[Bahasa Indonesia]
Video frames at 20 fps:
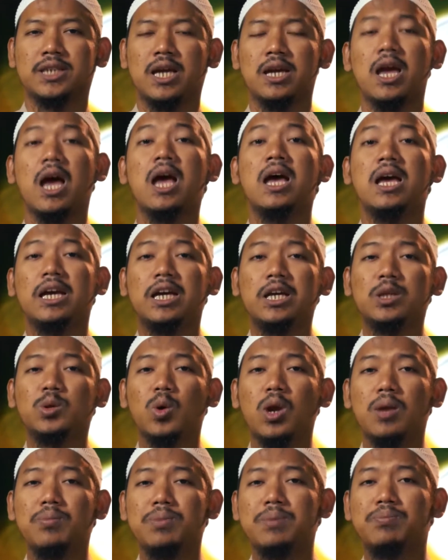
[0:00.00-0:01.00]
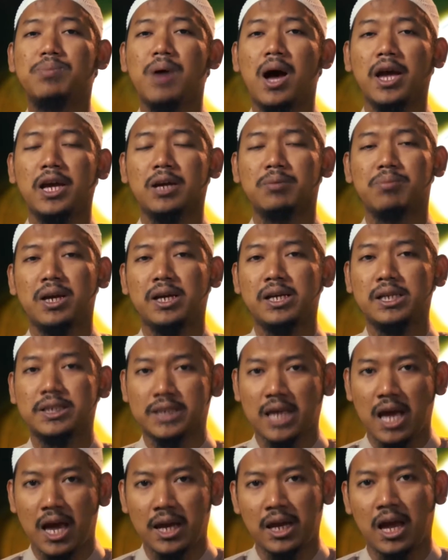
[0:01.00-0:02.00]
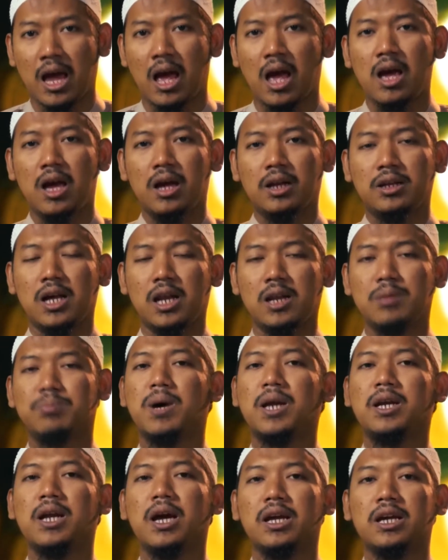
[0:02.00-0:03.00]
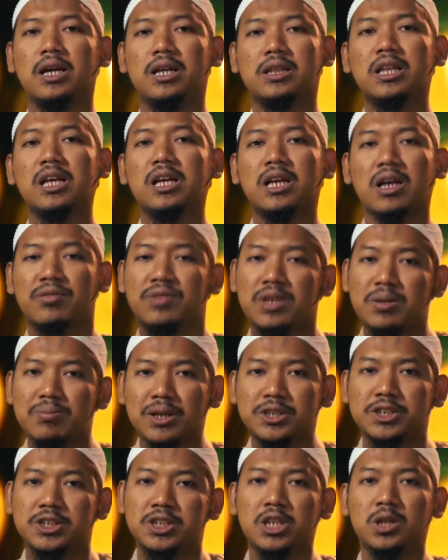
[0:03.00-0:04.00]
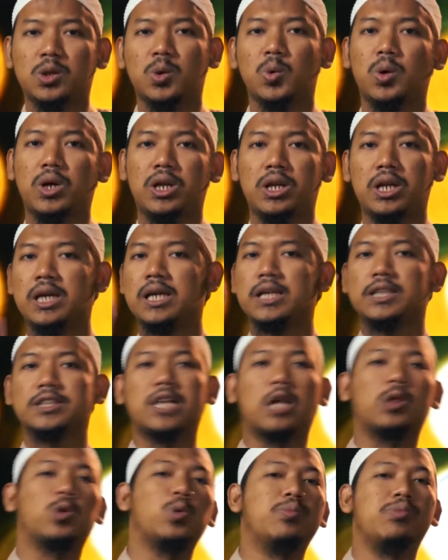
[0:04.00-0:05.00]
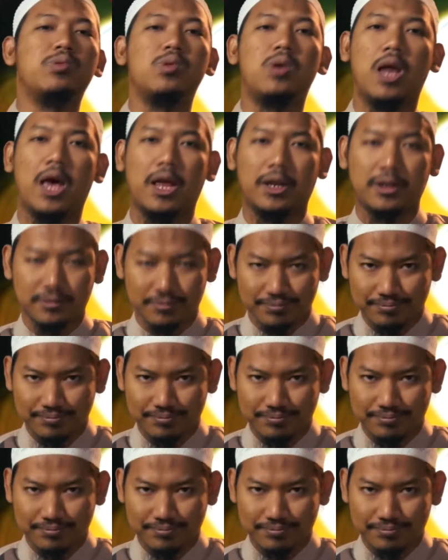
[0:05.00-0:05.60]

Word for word: saya itu lebih baik bagi saya daripada iktikaf di masjidku ini satu bulan.